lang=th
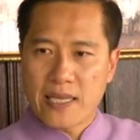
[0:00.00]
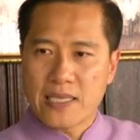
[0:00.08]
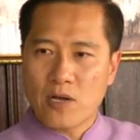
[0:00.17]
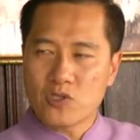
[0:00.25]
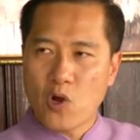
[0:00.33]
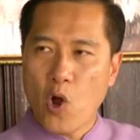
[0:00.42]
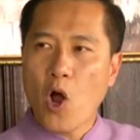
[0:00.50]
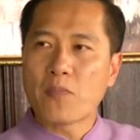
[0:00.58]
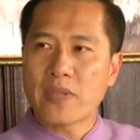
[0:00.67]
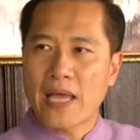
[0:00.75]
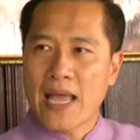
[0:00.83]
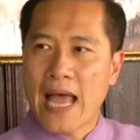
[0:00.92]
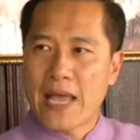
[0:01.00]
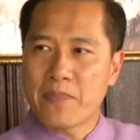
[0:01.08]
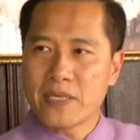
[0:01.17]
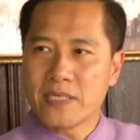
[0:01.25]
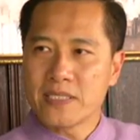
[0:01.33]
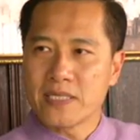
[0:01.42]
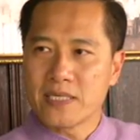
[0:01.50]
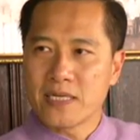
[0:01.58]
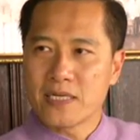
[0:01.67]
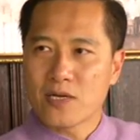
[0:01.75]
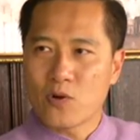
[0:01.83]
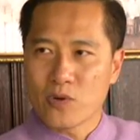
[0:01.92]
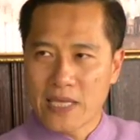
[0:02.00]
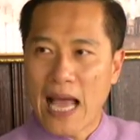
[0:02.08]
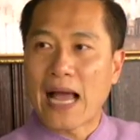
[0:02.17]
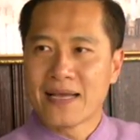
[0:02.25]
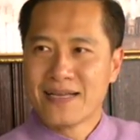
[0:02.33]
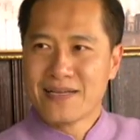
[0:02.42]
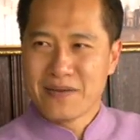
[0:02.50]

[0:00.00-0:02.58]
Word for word: กาสที่เขาจะอ้อมไทยหายไปเฉยๆนั้นคงยาก